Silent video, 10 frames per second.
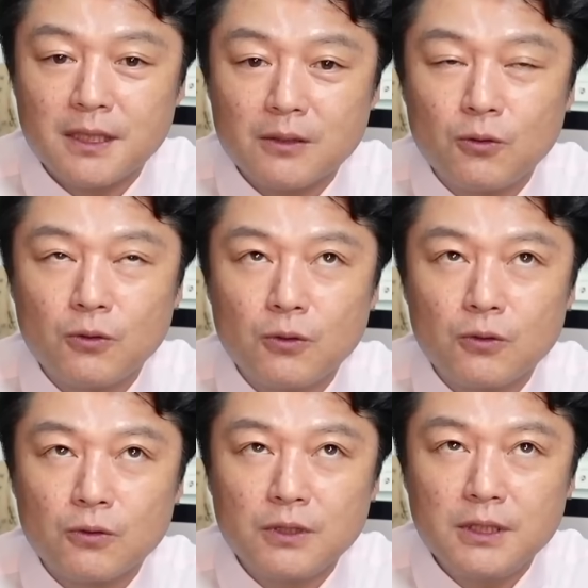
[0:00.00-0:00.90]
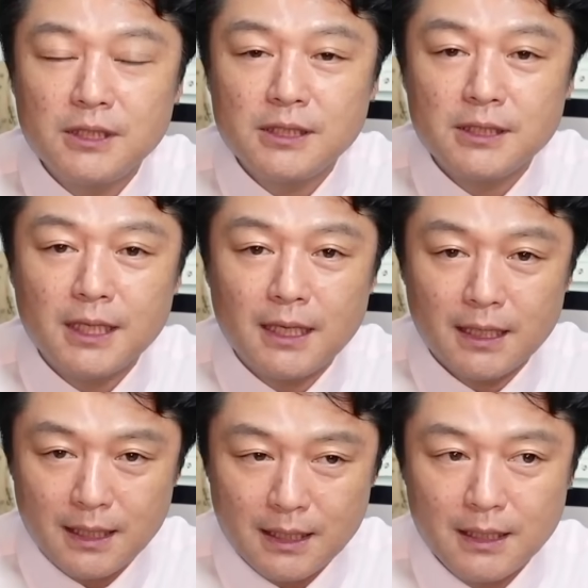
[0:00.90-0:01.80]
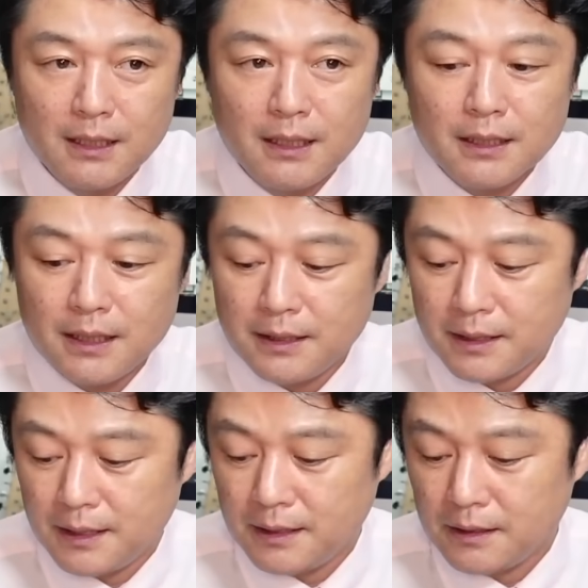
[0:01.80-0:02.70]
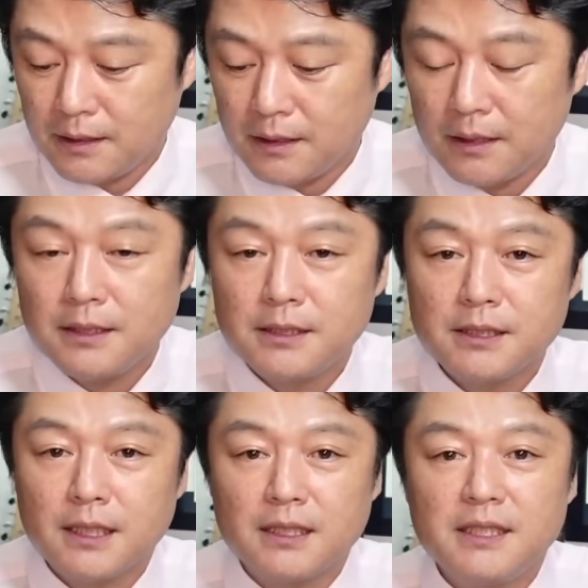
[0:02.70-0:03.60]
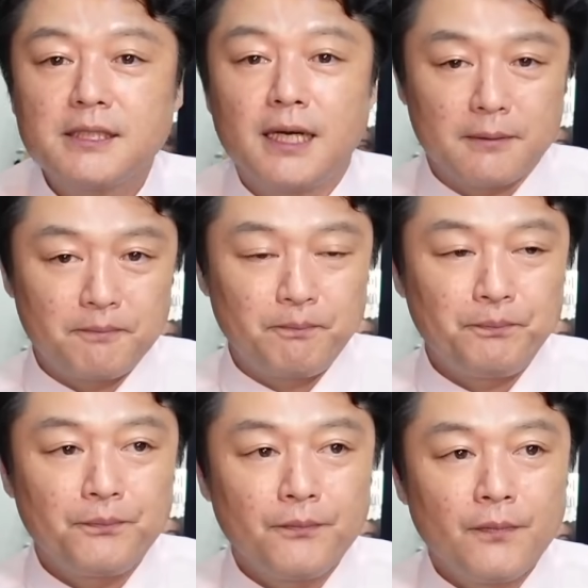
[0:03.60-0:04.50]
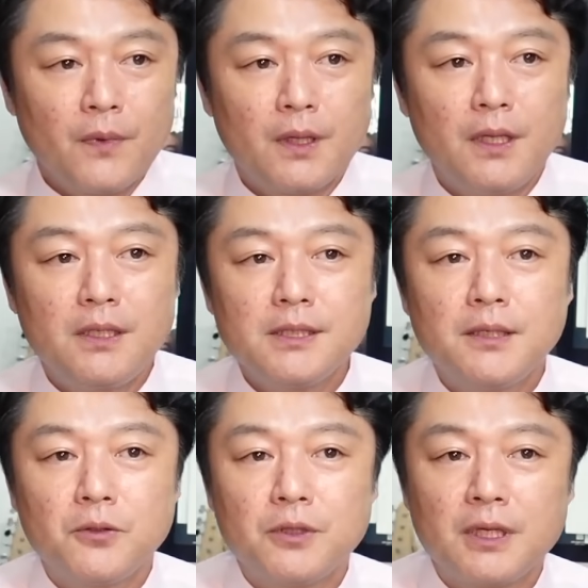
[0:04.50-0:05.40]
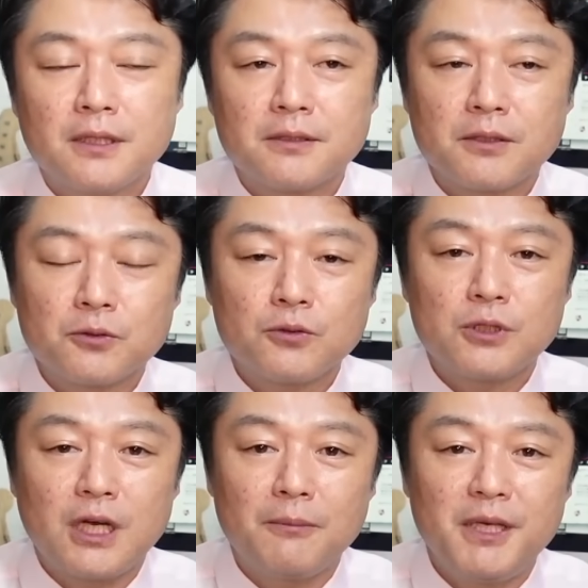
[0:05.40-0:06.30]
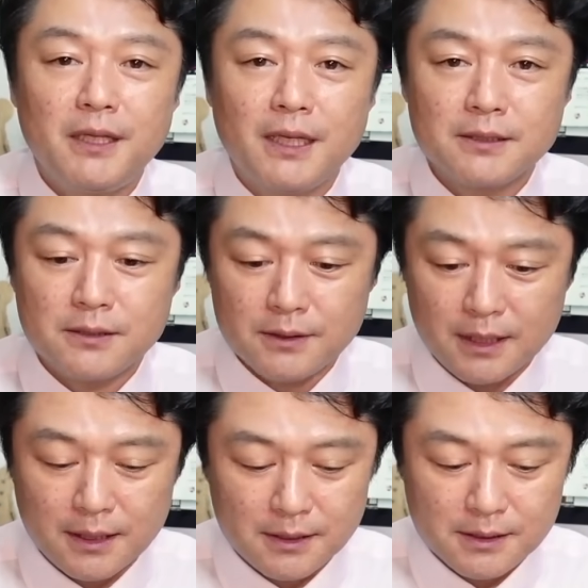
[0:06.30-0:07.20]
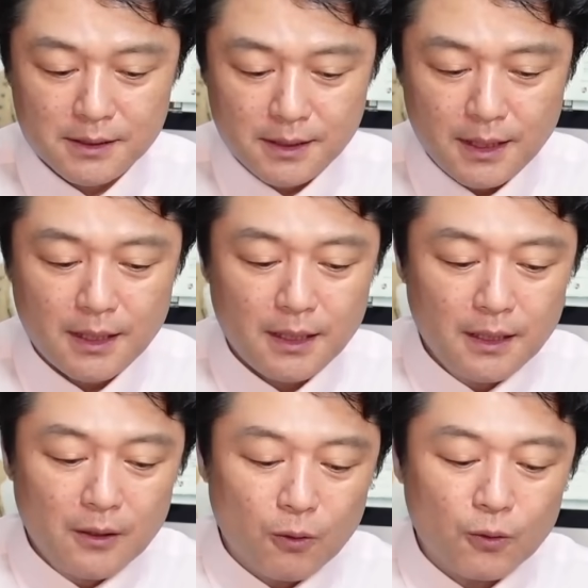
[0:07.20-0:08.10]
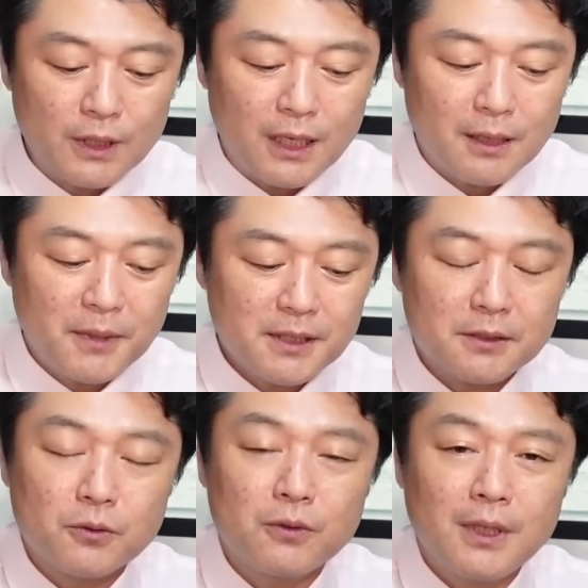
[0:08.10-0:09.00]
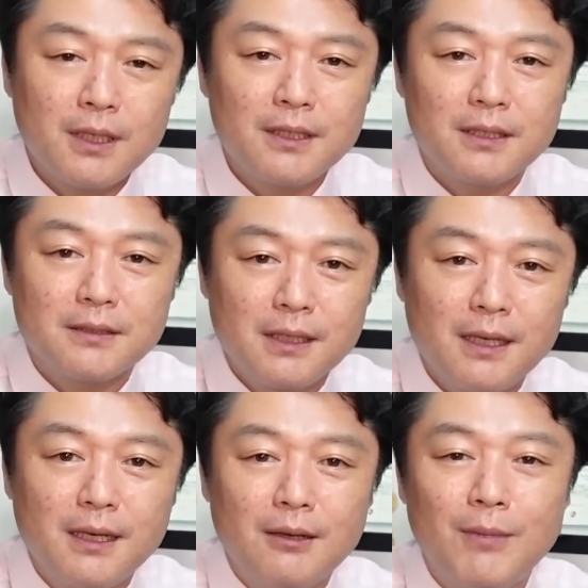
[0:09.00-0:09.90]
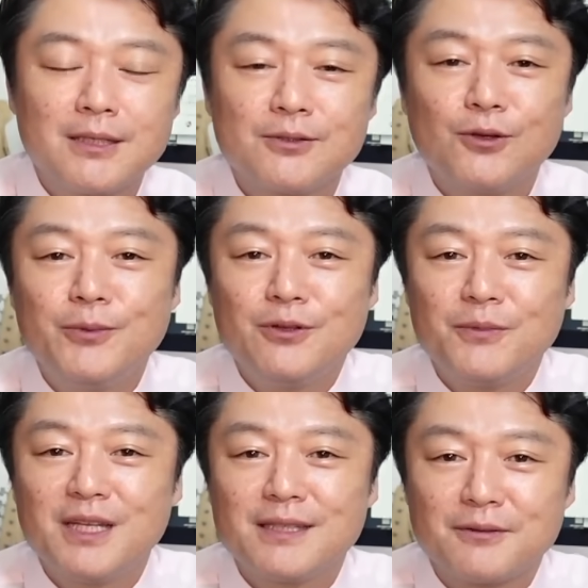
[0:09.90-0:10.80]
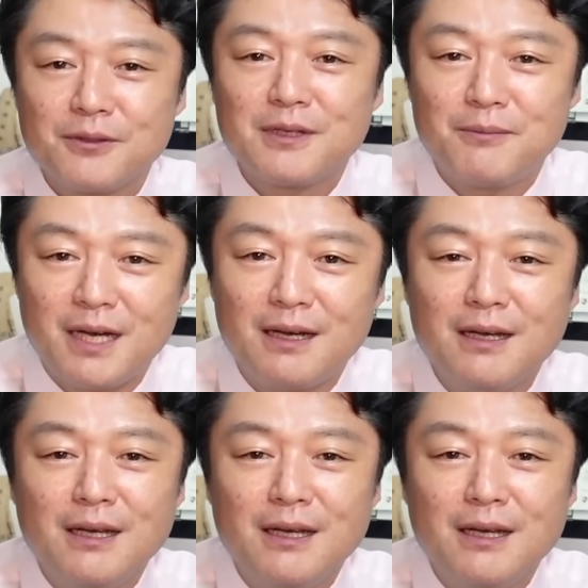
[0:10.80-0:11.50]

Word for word: た午後2時からだいたい1時間2時間で2時間の予定だったんですけど少しはみ出す形で行われましたその中でですねマスゴミの皆さんというか、まあ、